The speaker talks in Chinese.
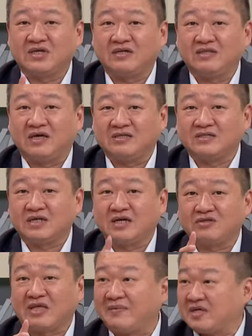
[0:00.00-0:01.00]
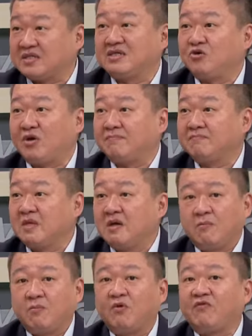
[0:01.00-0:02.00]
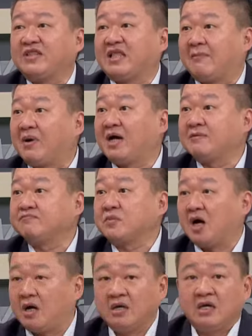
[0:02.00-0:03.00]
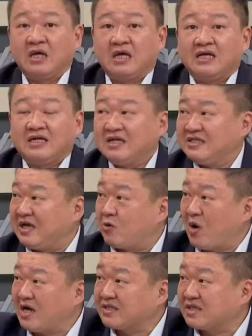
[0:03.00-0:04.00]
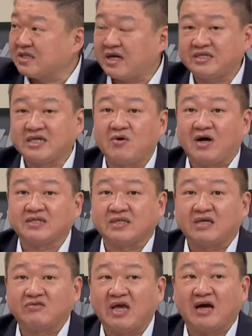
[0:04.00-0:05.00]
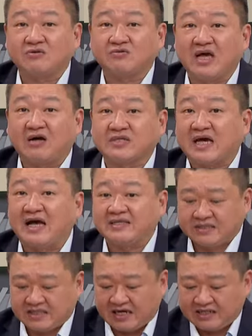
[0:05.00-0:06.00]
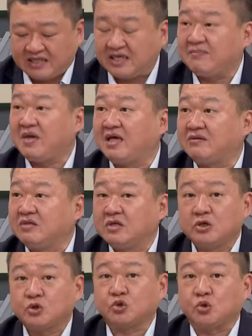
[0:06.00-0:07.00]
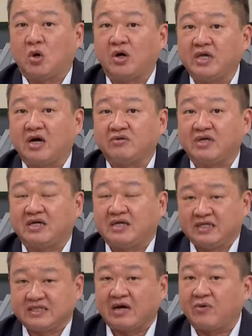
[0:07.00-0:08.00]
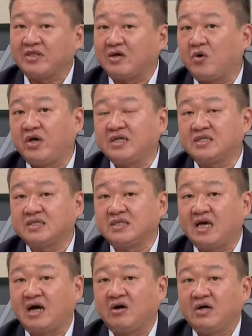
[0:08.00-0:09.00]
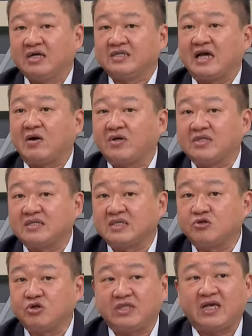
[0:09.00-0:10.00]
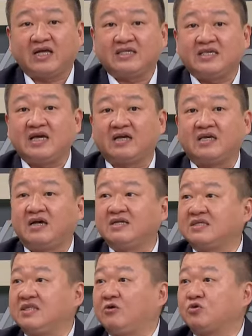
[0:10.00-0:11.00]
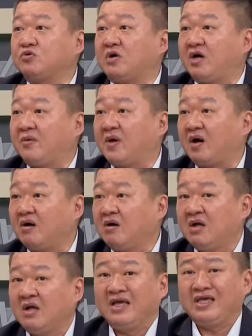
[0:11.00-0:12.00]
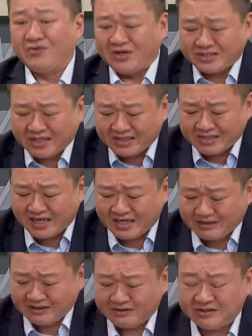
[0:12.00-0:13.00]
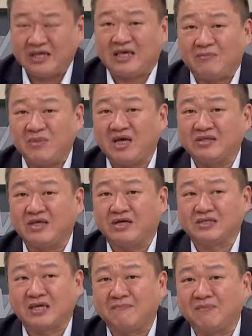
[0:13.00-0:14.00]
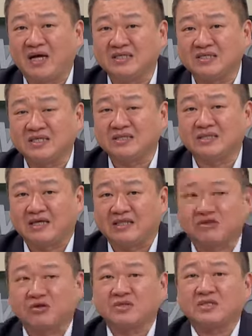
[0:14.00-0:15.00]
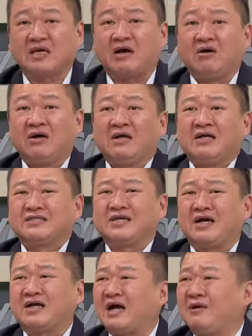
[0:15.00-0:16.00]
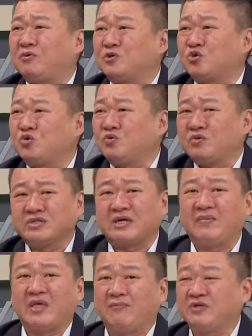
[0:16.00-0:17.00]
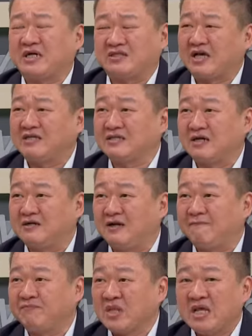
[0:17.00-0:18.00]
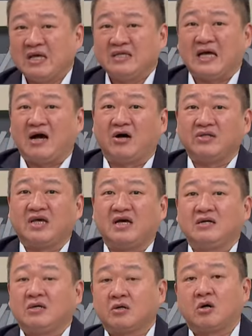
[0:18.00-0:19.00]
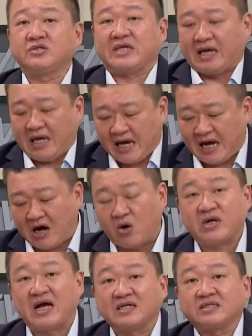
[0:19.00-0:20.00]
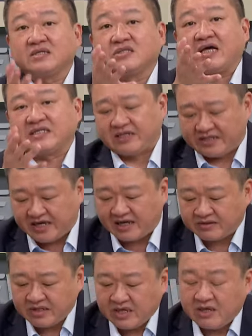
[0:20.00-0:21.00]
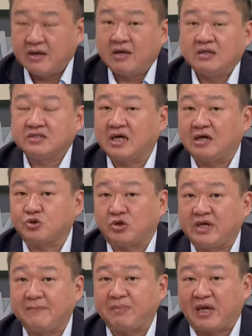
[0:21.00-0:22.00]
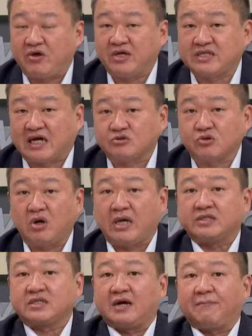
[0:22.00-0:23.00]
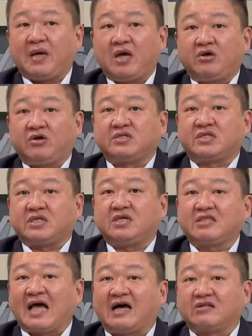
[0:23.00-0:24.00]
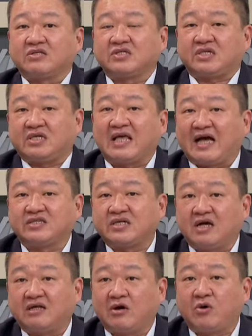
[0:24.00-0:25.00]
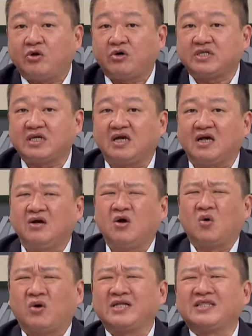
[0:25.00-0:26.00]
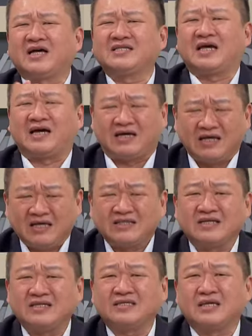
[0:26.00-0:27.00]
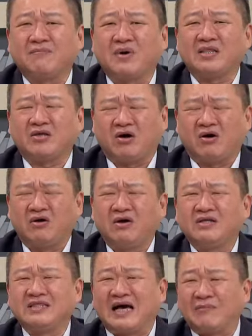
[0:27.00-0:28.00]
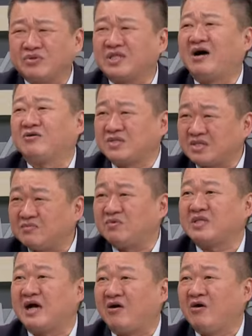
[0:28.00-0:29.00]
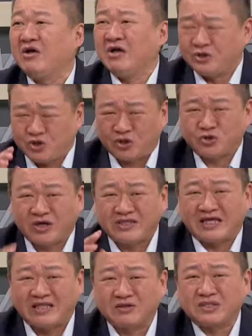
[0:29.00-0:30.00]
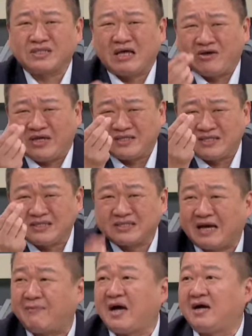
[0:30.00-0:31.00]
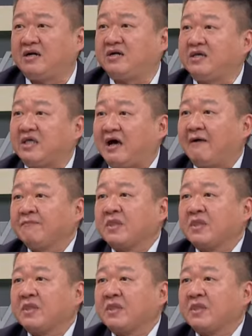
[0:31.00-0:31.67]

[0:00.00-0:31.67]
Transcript: 真的这个台北市议员，对，不分党派啊。你光是这个金华城的调调查案子啊，里面所有的相关的会议资料、相关的资讯，你看一样一样一直流出来，有没有？因为这些里面的承办基层啊，都知道这个盖不住，他们也不想担责任。然后呢，讲起来好康是大家，你看这个昨天北院讲说，哎，这个背后有极大极大金额的贿赂金额。我跟大家讲，那些承办哦。拿不到，吃不到，就算拿到吃到也是沙霸而已啊！那